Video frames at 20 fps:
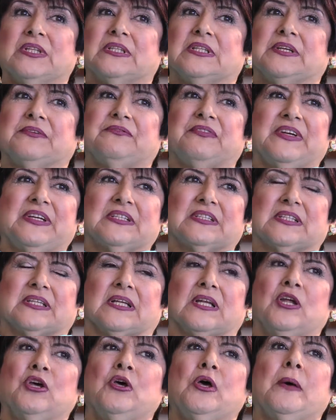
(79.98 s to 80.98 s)

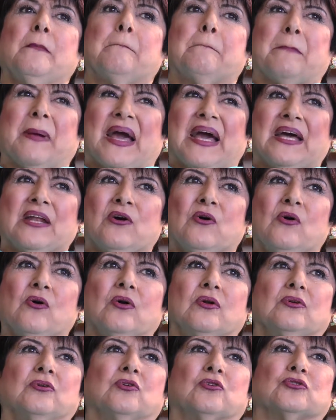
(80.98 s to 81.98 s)
difícil, pero
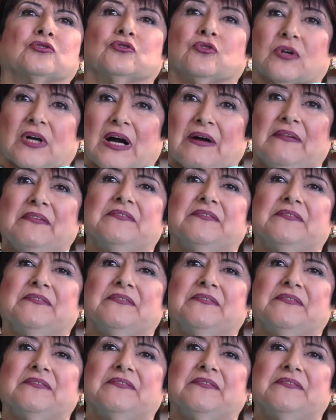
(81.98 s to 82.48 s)
nos tocaba